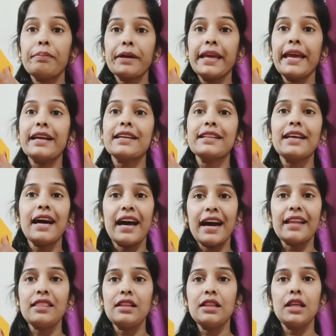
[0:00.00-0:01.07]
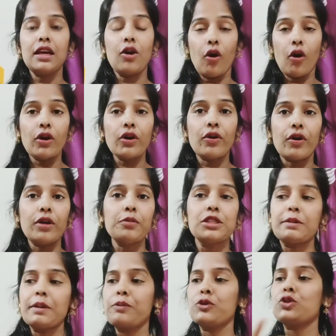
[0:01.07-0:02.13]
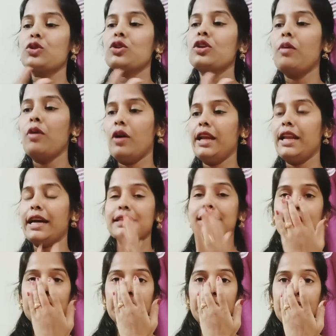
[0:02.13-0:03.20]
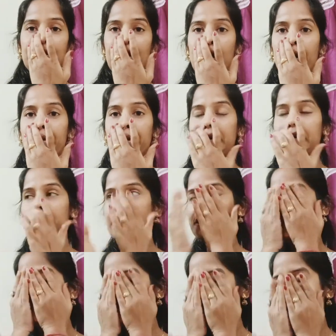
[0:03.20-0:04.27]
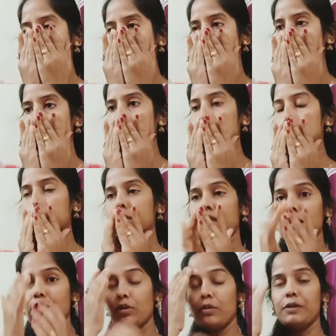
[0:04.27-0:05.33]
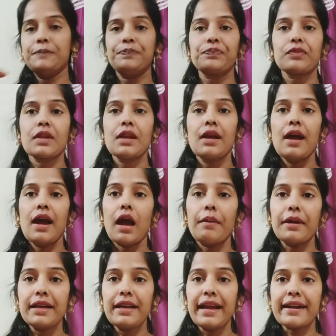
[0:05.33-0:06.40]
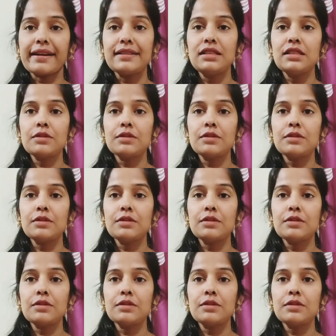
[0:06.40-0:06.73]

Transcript: কেকটাতে হাত দিতে অন গড বলছে আমার প্রচণ্ড ভয় লাগছে আমার খালি কি বলবো আমার খালি একটা জিনিস